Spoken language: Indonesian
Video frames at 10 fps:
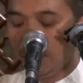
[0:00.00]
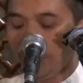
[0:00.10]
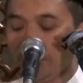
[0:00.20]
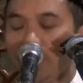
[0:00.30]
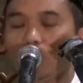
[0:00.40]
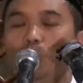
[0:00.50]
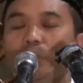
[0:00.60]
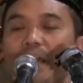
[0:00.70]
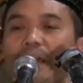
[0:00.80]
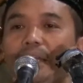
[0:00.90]

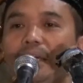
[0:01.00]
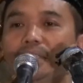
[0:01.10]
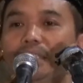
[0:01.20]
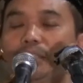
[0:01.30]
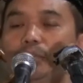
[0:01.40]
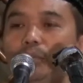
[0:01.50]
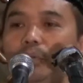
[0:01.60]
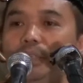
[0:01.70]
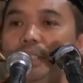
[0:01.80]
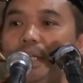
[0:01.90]
Innahu kana
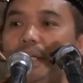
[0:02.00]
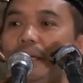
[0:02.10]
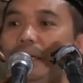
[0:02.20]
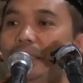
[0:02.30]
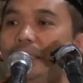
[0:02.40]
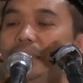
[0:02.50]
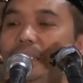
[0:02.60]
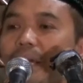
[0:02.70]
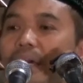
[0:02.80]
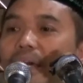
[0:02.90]
sesungguhnya
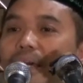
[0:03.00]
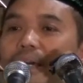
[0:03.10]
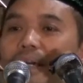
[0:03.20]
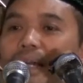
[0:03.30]
dia